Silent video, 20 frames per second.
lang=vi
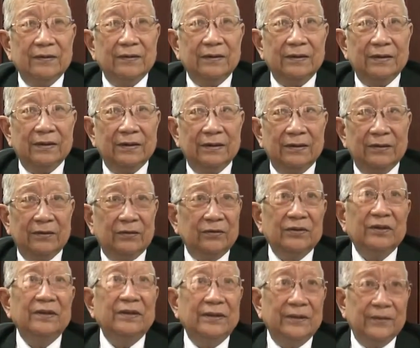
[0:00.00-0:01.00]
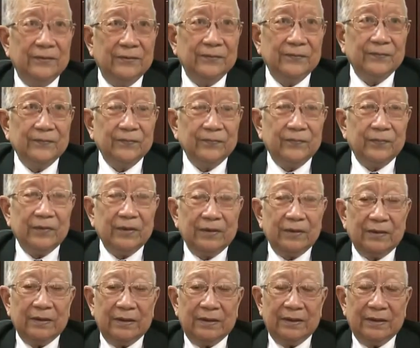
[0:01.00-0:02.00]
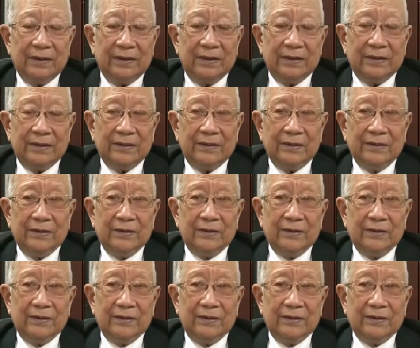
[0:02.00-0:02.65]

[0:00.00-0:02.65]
Thì có rất nhiều. Thành ra là